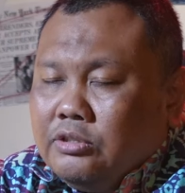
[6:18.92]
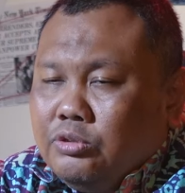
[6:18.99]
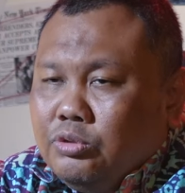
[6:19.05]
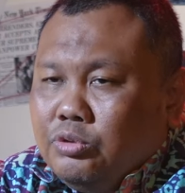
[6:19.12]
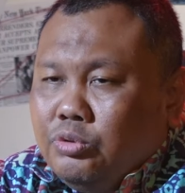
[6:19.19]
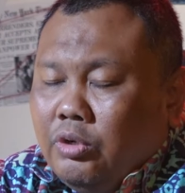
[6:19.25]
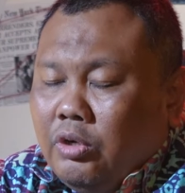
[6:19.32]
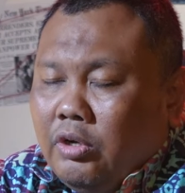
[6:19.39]

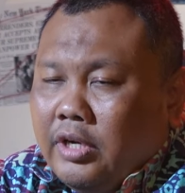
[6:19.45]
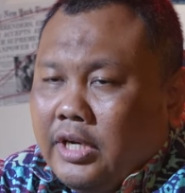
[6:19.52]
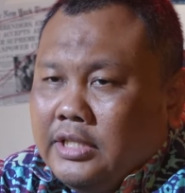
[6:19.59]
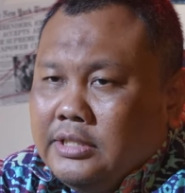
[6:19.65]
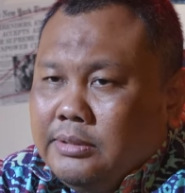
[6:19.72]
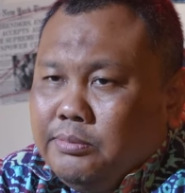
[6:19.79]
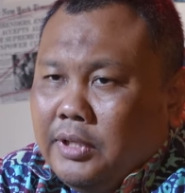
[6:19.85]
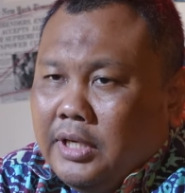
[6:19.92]
disetujui oleh
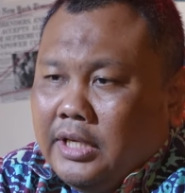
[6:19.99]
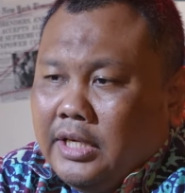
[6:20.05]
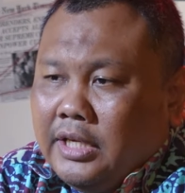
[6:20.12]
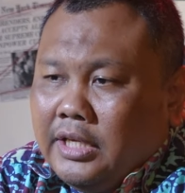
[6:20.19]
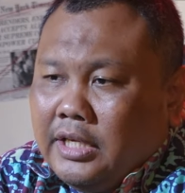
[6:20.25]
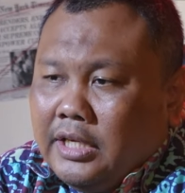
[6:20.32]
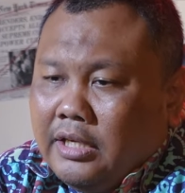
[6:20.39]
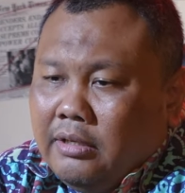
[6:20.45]
rezim nggak
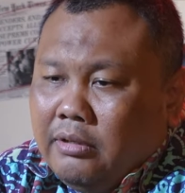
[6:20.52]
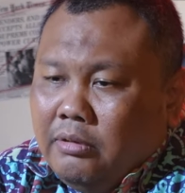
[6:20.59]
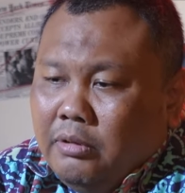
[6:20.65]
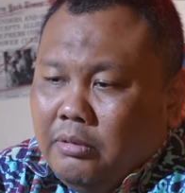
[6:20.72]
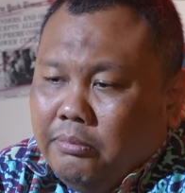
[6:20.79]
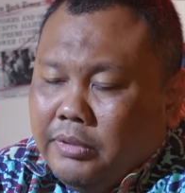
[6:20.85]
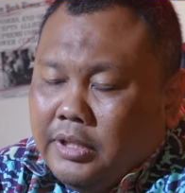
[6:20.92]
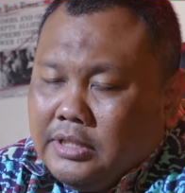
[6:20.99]
kira-kira
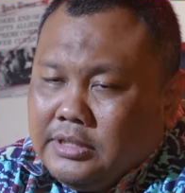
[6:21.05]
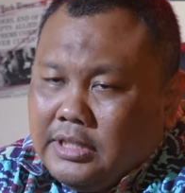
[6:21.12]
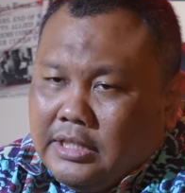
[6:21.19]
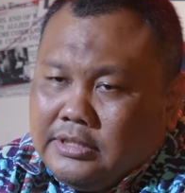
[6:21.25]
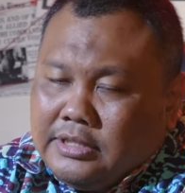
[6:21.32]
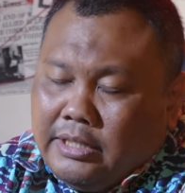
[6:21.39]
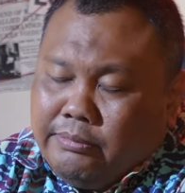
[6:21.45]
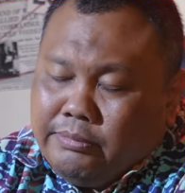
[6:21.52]
pada
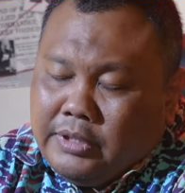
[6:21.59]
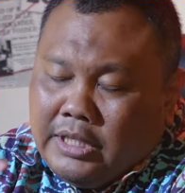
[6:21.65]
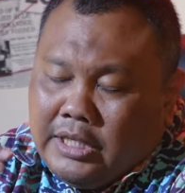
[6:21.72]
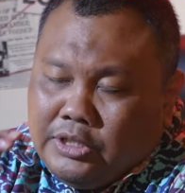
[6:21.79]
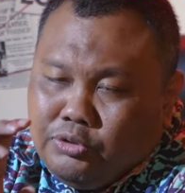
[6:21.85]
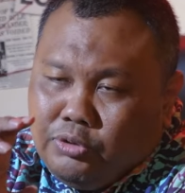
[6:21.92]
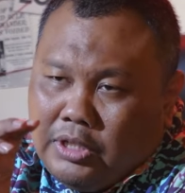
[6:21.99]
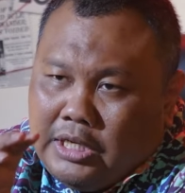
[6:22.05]
saat saya
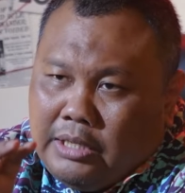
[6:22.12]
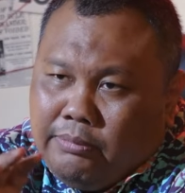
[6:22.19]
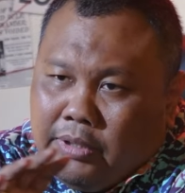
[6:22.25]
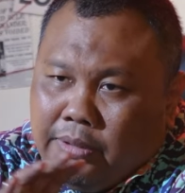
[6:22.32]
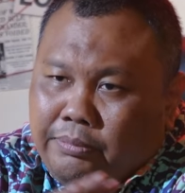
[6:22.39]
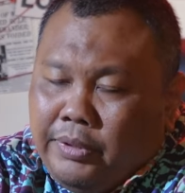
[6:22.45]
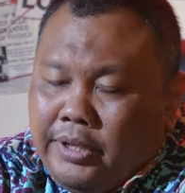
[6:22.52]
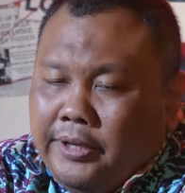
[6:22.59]
mengajukan
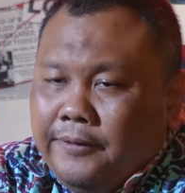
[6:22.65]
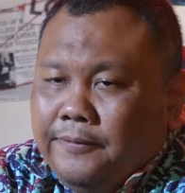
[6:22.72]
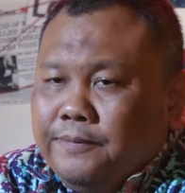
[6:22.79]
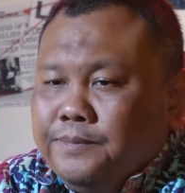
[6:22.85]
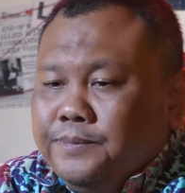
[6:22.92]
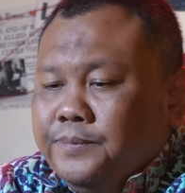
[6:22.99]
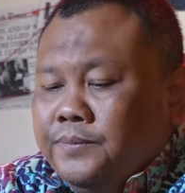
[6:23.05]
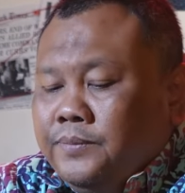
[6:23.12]
nama B?
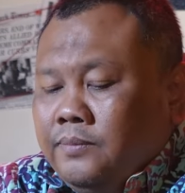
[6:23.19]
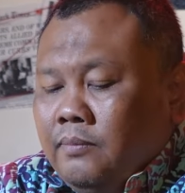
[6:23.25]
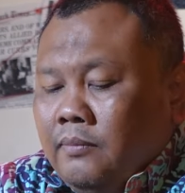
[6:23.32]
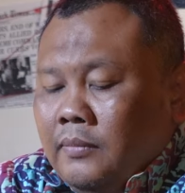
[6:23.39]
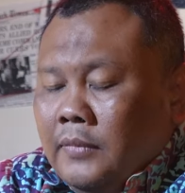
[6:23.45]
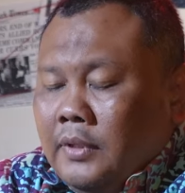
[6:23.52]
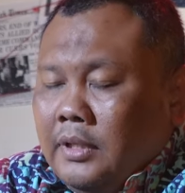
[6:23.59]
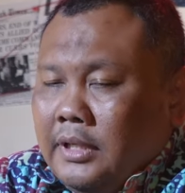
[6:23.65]

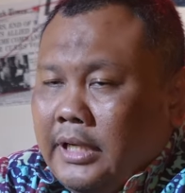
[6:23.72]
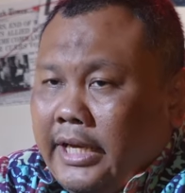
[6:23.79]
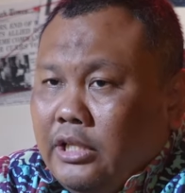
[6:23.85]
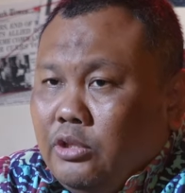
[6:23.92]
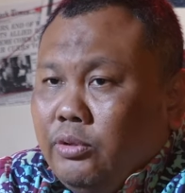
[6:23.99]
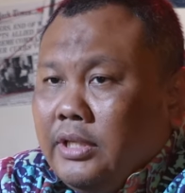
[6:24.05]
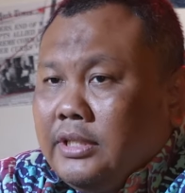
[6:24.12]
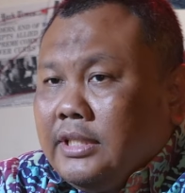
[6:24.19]
Nah
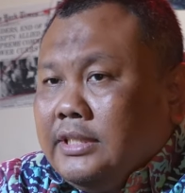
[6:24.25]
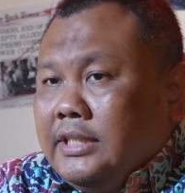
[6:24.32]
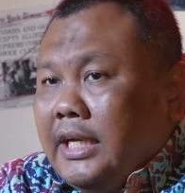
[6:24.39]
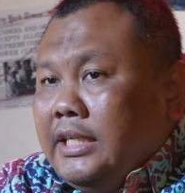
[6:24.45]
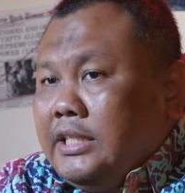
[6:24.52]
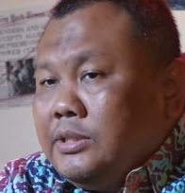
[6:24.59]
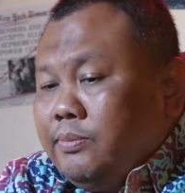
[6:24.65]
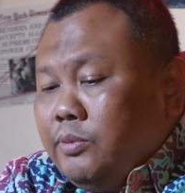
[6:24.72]
itu yang
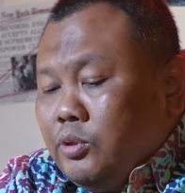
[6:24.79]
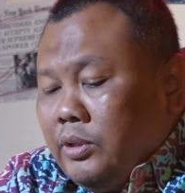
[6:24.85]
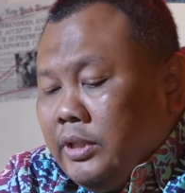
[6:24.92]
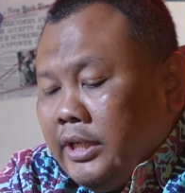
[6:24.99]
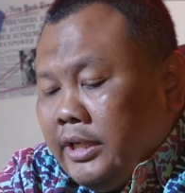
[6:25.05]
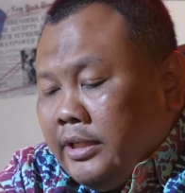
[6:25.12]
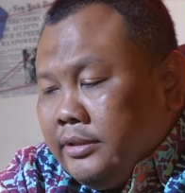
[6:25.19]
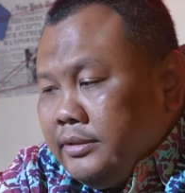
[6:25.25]
terjadi
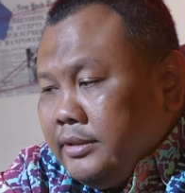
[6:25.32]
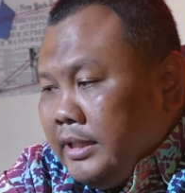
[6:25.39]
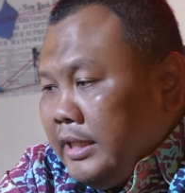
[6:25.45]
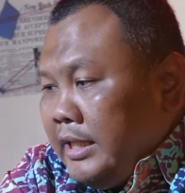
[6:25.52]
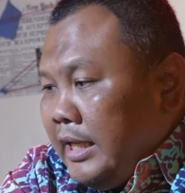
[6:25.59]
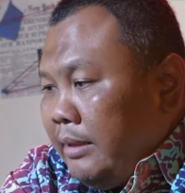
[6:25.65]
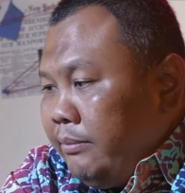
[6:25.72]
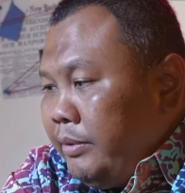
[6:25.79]
sebetulnya. Nah
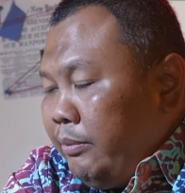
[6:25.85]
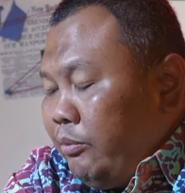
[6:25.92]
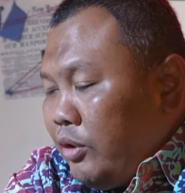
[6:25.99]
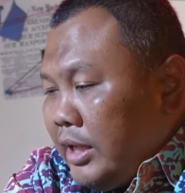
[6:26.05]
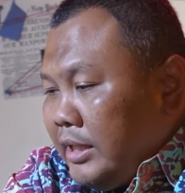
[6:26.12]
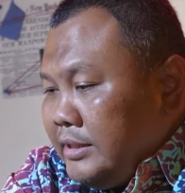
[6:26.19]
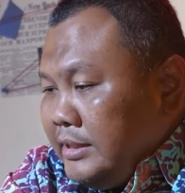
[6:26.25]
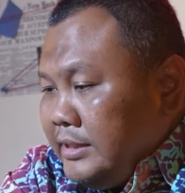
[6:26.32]
dalam
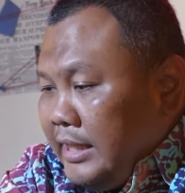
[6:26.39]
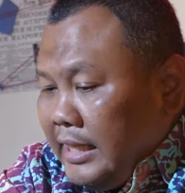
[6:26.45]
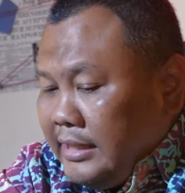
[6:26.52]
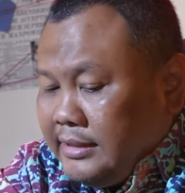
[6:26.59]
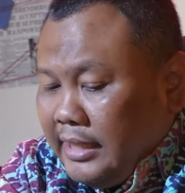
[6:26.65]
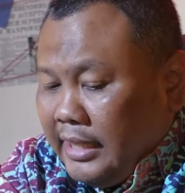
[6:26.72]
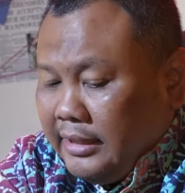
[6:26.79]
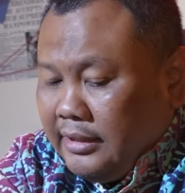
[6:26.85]
demokrasi
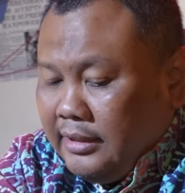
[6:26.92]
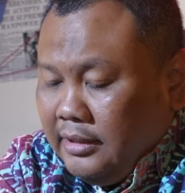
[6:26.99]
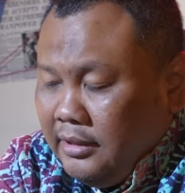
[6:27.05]
siasat,